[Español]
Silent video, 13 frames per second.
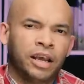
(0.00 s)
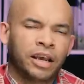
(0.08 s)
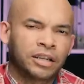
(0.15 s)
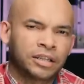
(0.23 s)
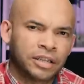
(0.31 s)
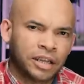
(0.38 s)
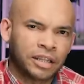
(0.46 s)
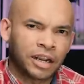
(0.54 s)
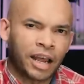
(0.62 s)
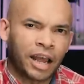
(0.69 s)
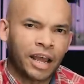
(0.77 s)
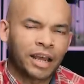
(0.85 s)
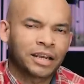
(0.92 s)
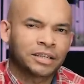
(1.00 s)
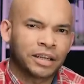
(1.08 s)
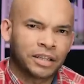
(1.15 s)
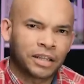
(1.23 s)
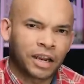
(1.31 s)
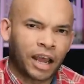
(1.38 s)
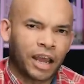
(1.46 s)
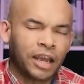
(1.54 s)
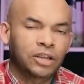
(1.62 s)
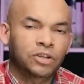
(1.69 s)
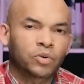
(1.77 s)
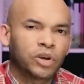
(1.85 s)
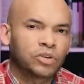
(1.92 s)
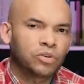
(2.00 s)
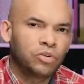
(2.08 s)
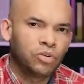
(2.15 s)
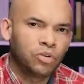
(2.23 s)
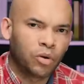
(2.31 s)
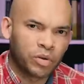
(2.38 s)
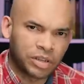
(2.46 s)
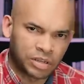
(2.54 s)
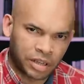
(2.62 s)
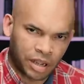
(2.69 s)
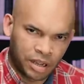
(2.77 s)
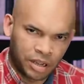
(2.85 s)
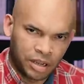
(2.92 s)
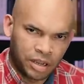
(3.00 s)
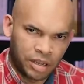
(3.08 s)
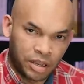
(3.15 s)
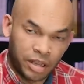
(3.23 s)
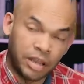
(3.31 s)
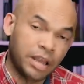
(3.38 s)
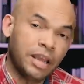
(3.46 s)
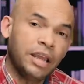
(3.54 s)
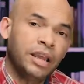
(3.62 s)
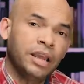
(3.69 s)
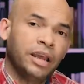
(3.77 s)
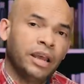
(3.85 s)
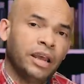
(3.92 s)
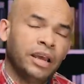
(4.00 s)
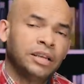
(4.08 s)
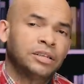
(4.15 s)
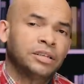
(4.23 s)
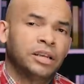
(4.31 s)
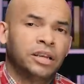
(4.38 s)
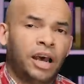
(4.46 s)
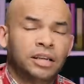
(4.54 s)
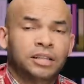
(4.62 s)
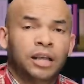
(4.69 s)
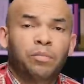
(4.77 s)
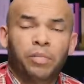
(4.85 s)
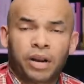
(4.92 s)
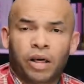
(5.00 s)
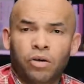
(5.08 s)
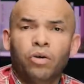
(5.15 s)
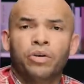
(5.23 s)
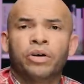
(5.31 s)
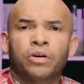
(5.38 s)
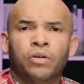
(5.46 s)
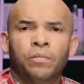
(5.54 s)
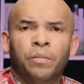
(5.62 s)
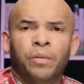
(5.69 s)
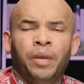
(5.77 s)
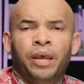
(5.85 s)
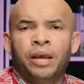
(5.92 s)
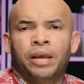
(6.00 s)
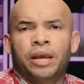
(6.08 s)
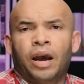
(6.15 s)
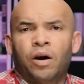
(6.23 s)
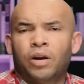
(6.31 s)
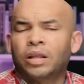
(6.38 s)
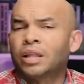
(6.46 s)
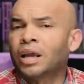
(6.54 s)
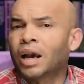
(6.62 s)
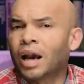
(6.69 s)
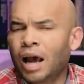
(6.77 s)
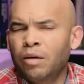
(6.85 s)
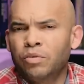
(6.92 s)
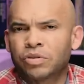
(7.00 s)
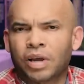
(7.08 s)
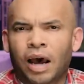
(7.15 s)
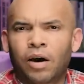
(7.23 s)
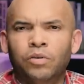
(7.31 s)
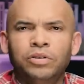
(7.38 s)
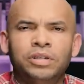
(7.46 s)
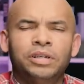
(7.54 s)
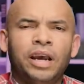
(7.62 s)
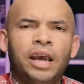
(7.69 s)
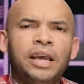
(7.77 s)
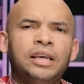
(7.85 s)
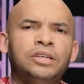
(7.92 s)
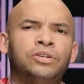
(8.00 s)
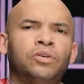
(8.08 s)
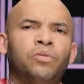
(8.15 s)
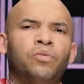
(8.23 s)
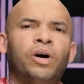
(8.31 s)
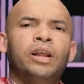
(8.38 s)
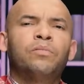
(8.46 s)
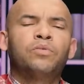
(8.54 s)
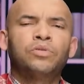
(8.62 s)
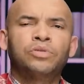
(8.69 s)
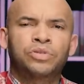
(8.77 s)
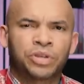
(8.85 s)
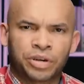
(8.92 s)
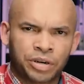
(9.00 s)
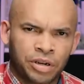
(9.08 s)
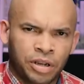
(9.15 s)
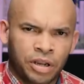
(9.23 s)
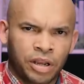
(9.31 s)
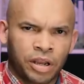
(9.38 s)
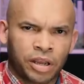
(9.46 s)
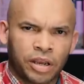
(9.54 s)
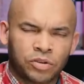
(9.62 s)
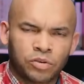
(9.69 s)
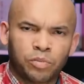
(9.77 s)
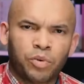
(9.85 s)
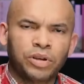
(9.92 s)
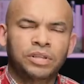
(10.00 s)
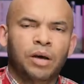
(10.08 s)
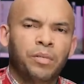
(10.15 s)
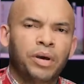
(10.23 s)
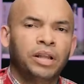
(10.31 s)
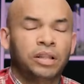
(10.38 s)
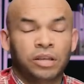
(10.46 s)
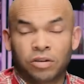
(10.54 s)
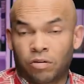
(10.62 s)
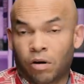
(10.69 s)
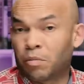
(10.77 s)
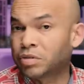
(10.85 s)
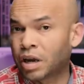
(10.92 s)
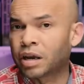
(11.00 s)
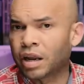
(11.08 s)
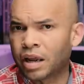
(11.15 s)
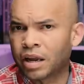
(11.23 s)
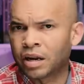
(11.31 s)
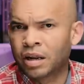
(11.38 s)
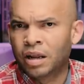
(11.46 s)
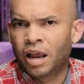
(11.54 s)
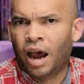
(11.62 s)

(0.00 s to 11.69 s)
etcétera, etcétera. Eso es un lobista. Y es hasta paradójico que ahora tengamos a un James Wally Brewster que supuestamente, y se lo vamos a creer,